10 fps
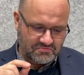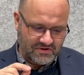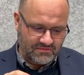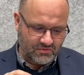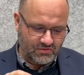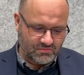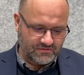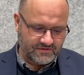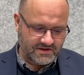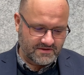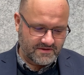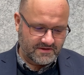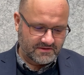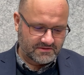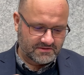Pan Bóg mówi,
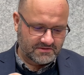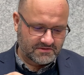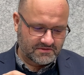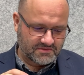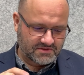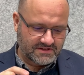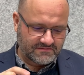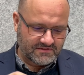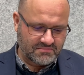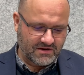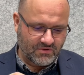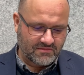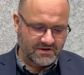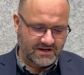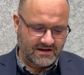że wybrał
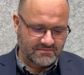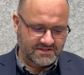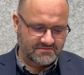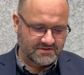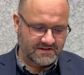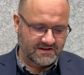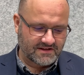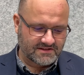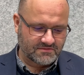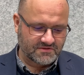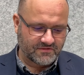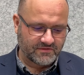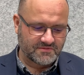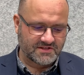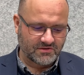Abrahama, żeby nakazał
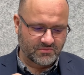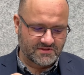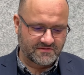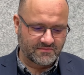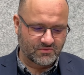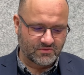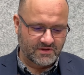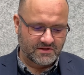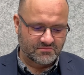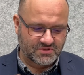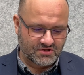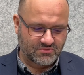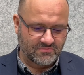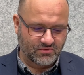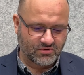swoim synom i swemu
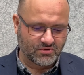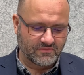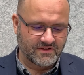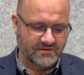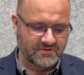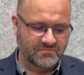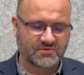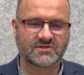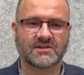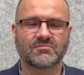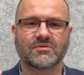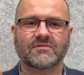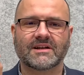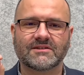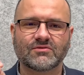przyszłemu rodowi, aby
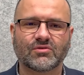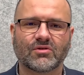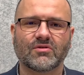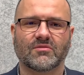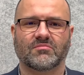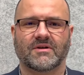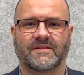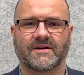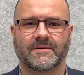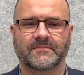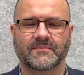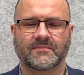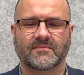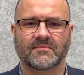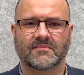postępowali drogą Pana,
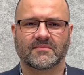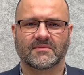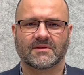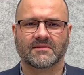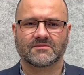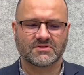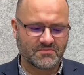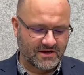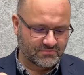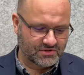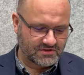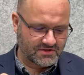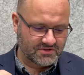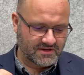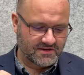że mają
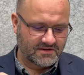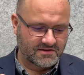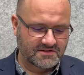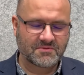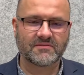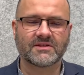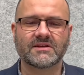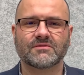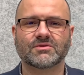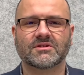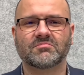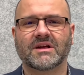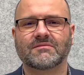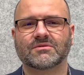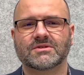czynić sprawiedliwość i
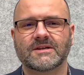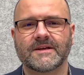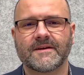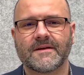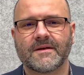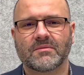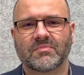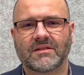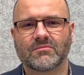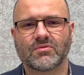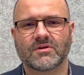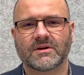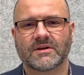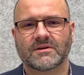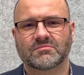prawo, czyli Pan Bóg
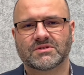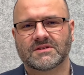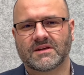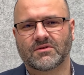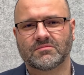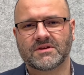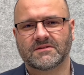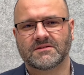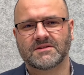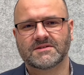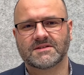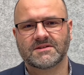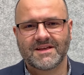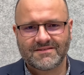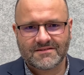przy tej obietnicy nie